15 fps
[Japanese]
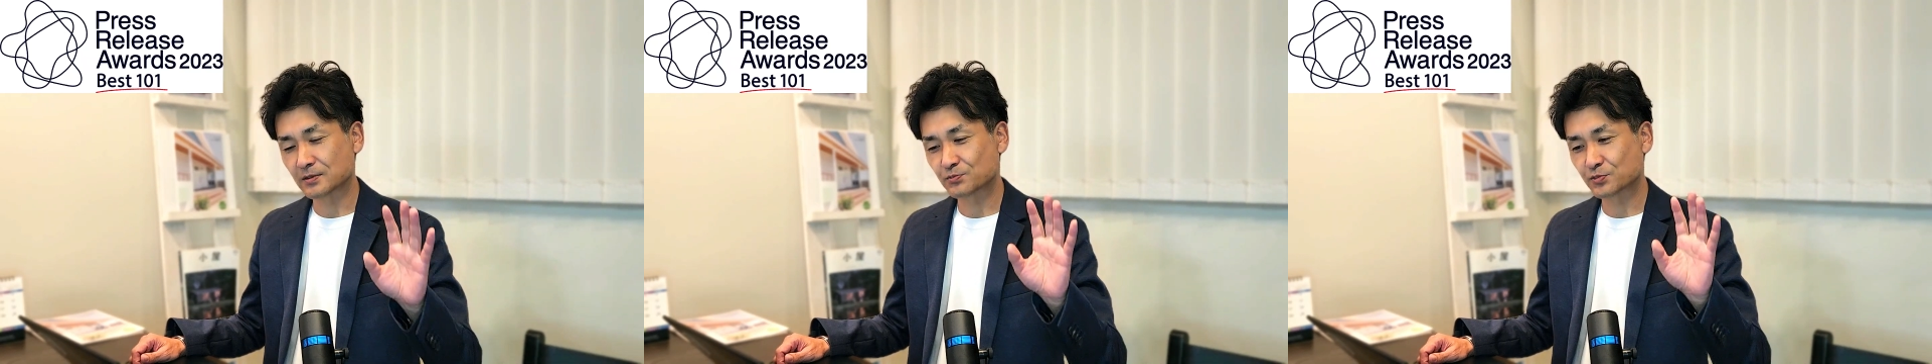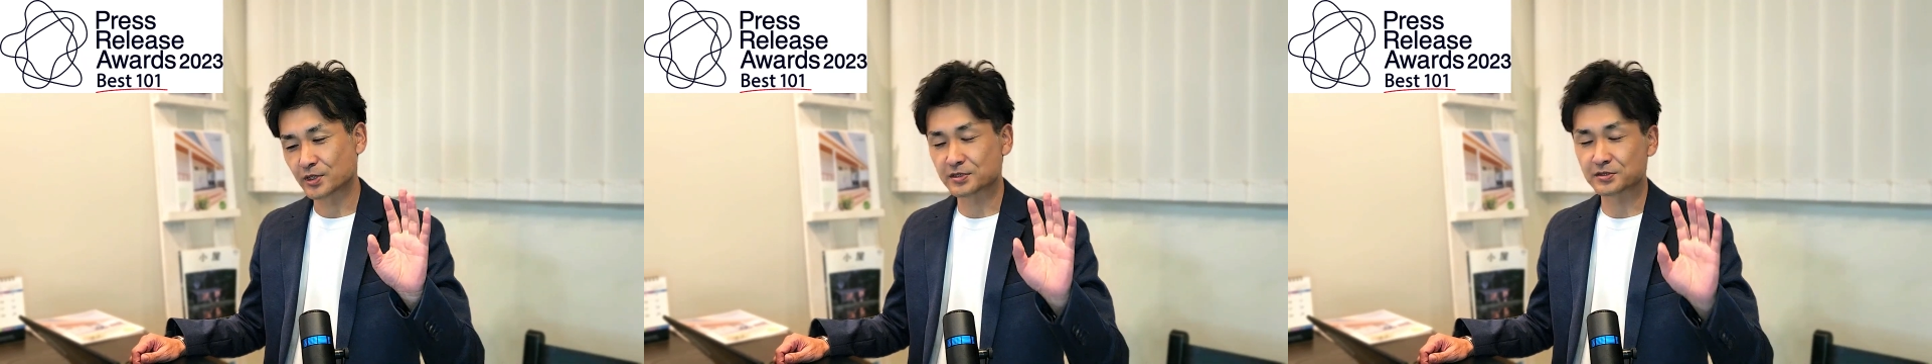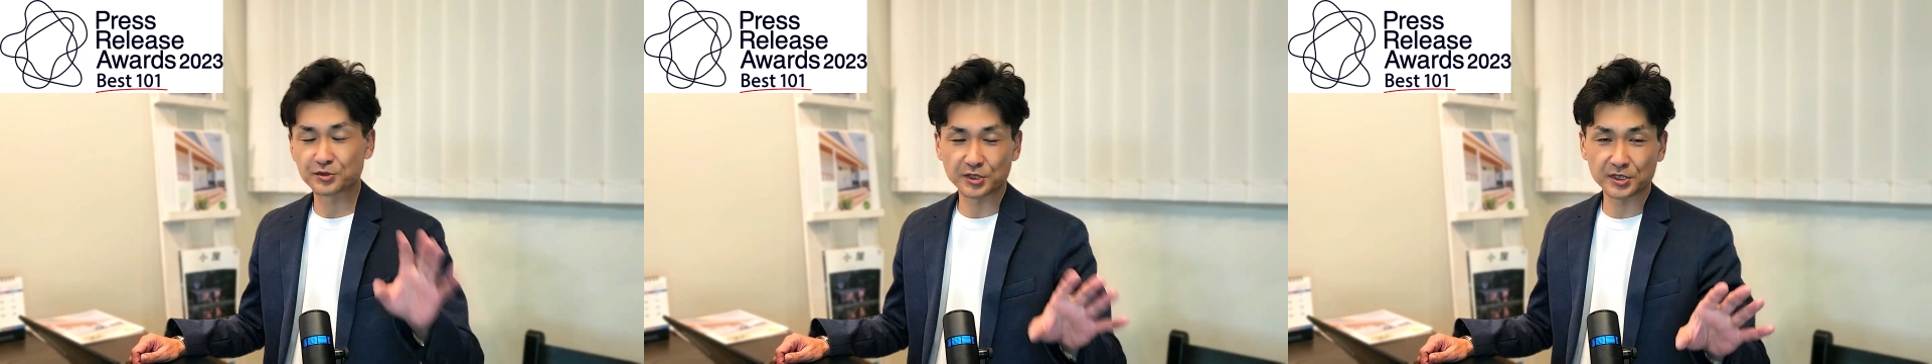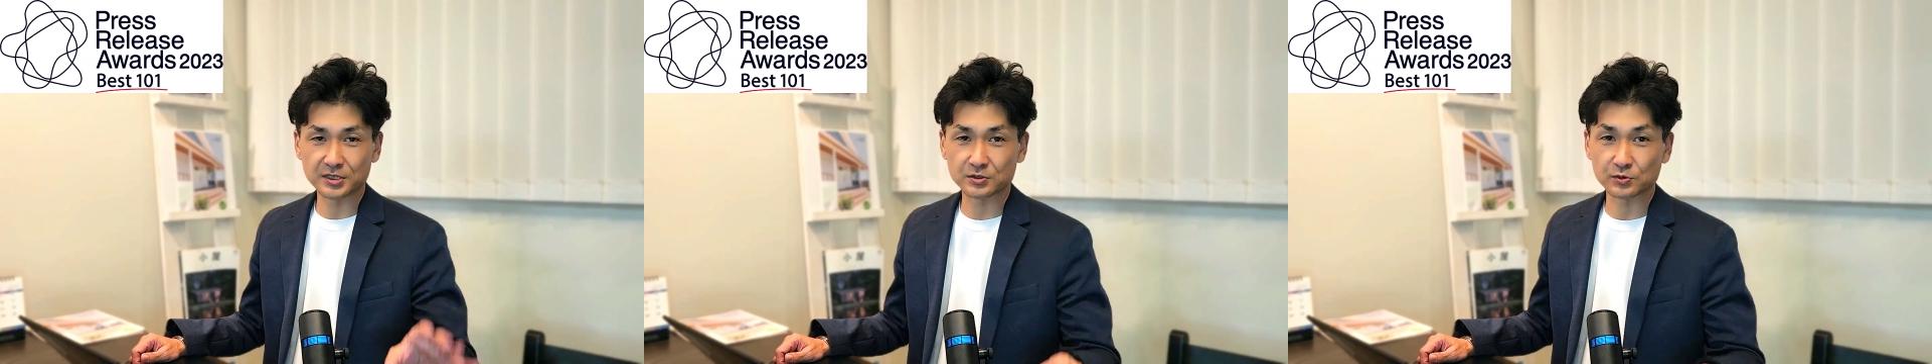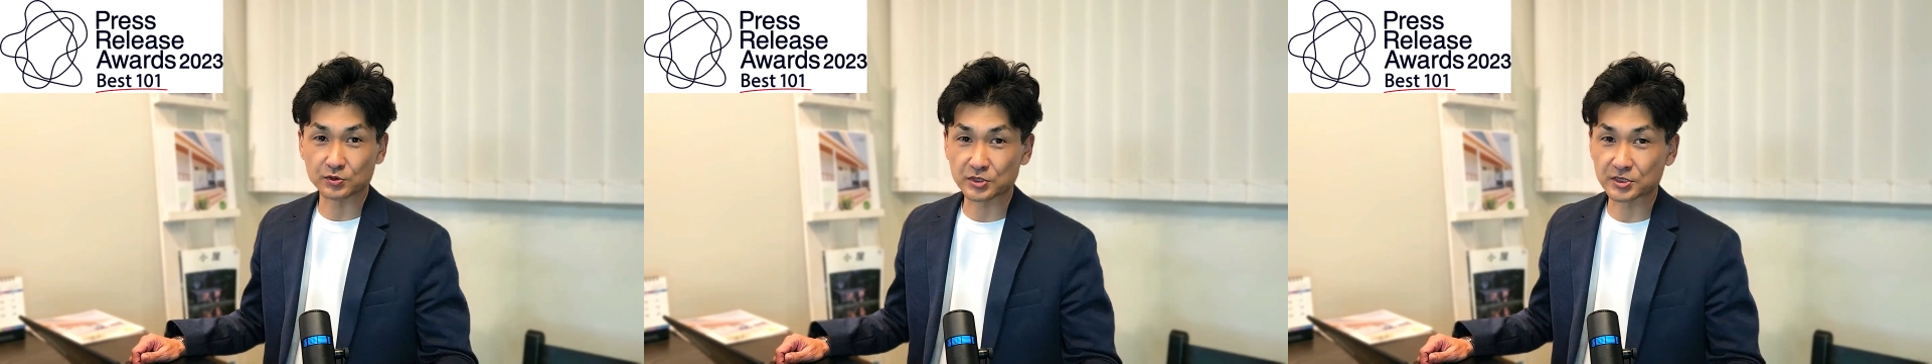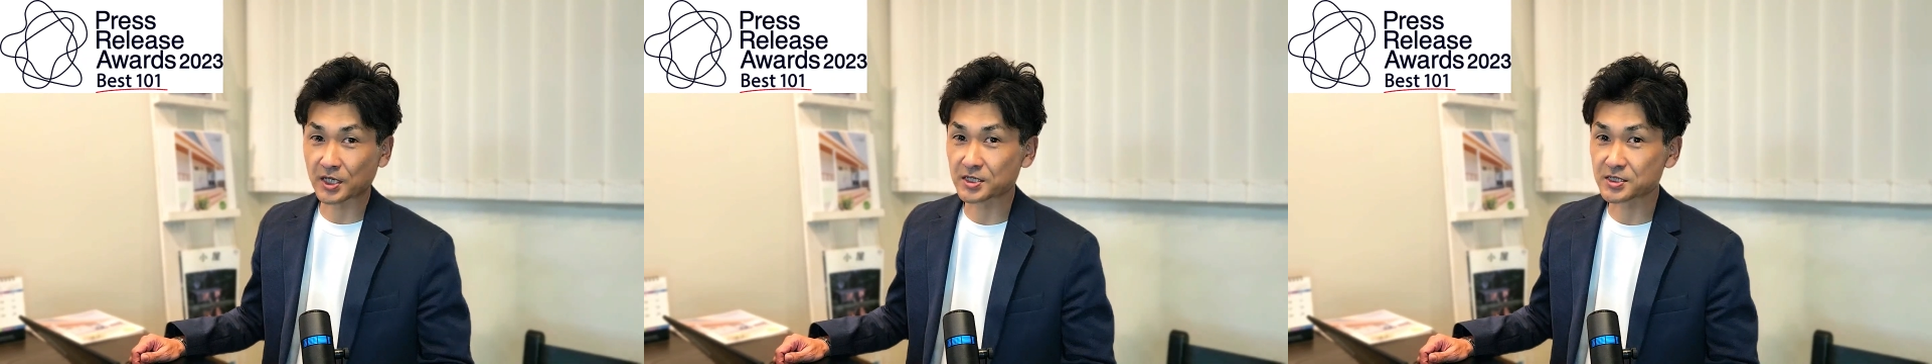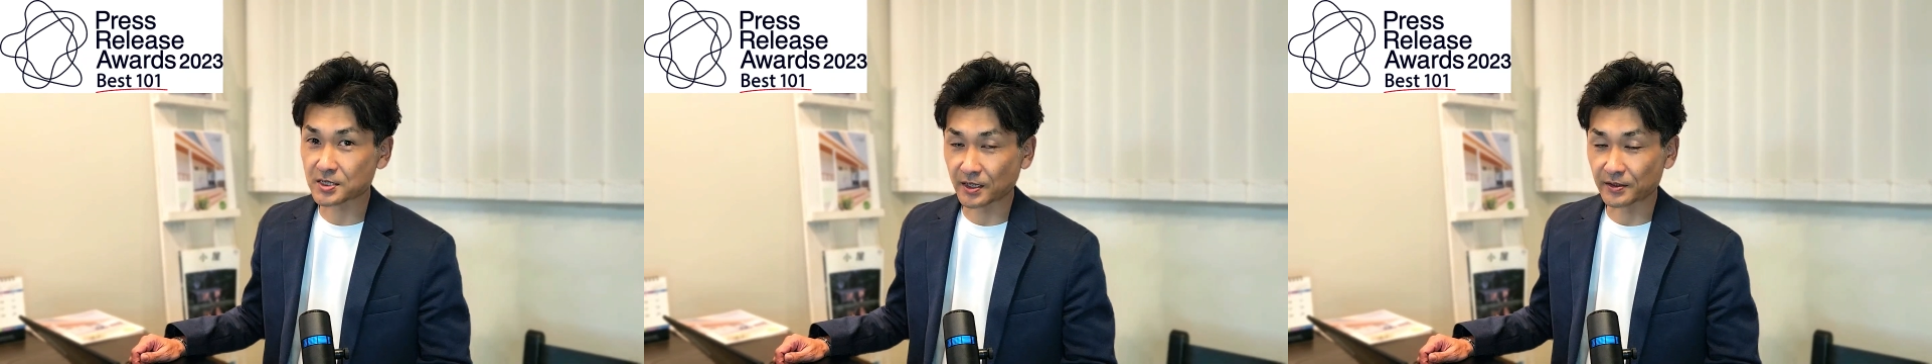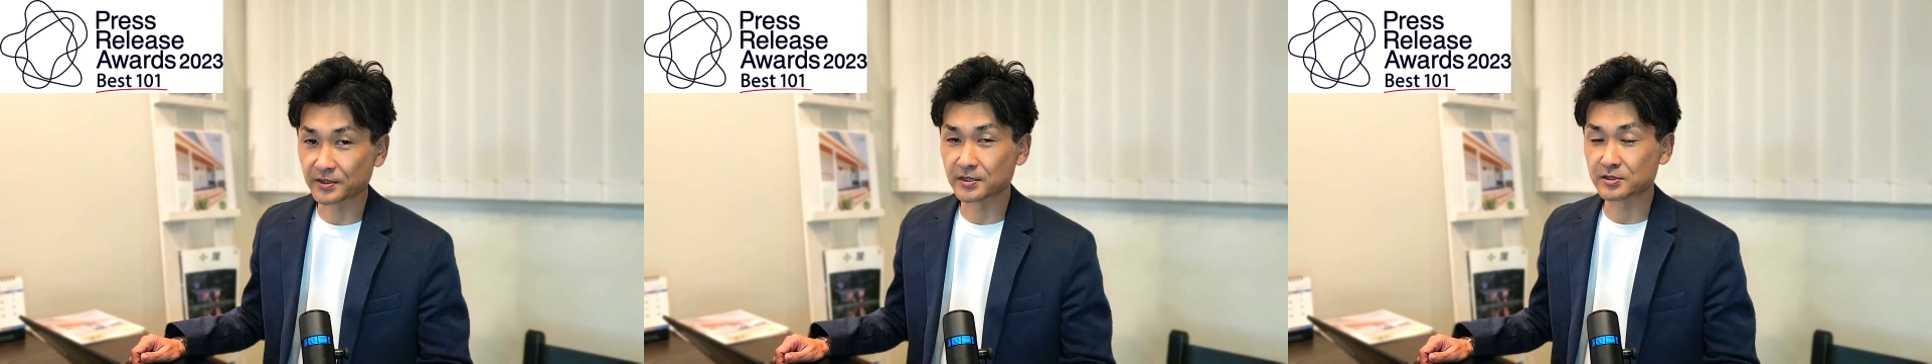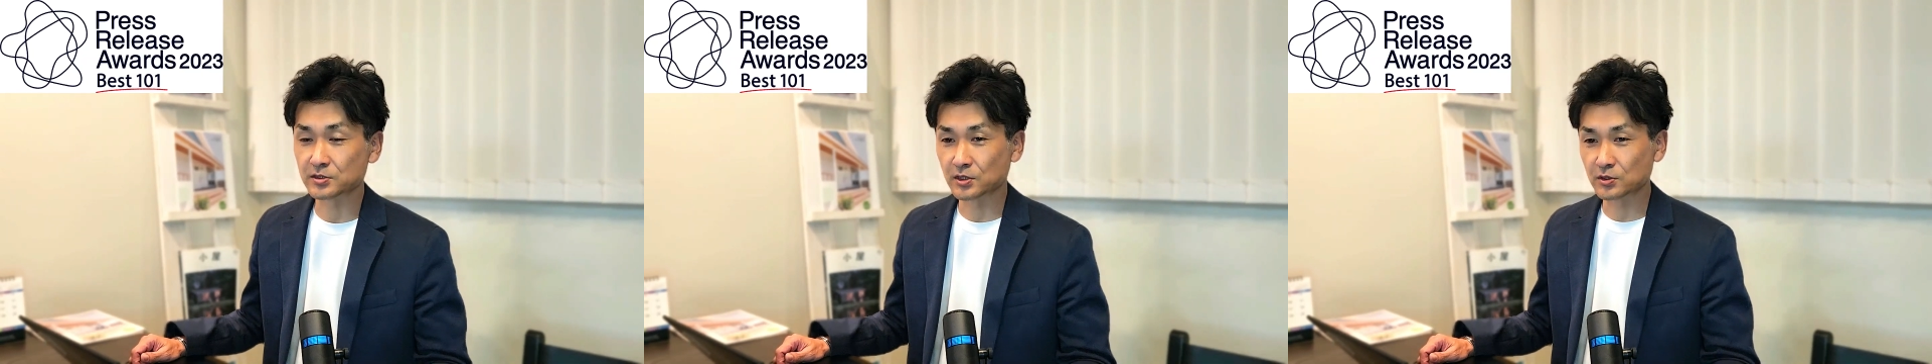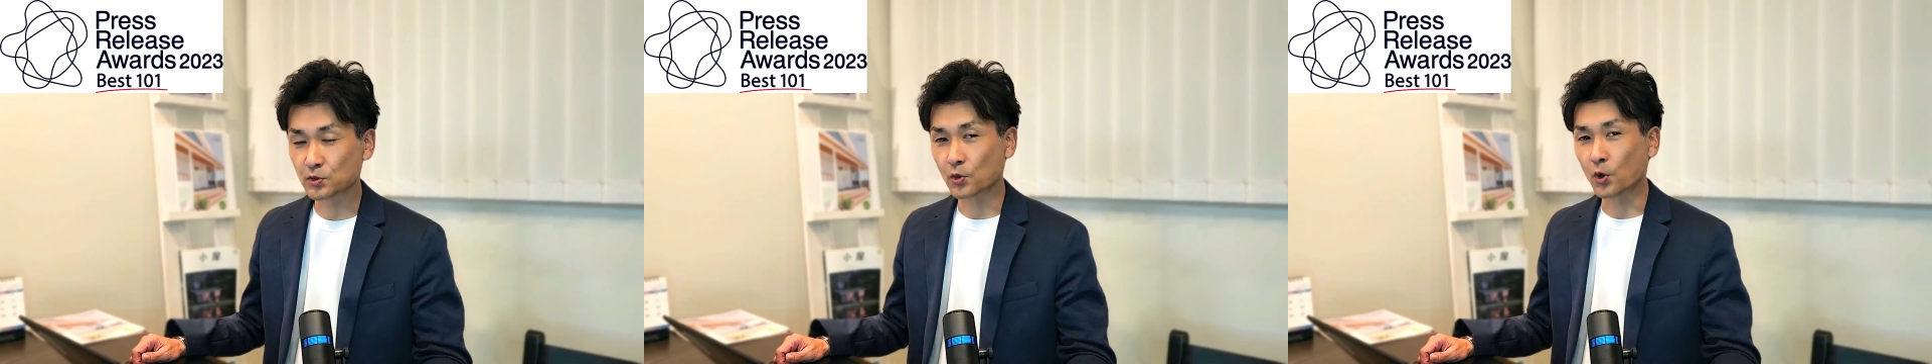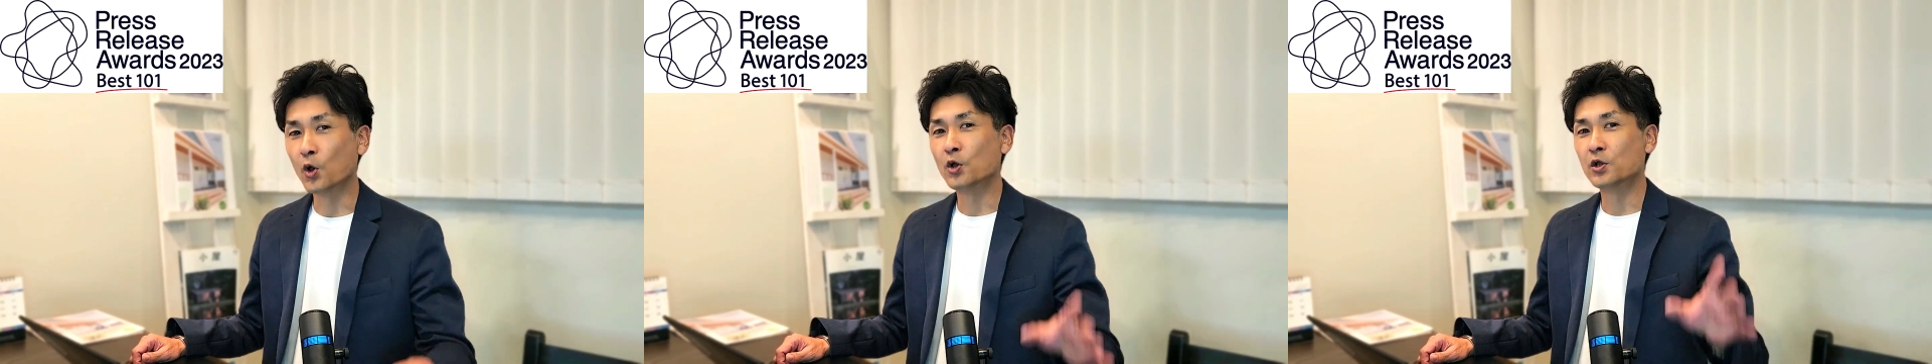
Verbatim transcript: プレスリリースを打ち出したんですけど、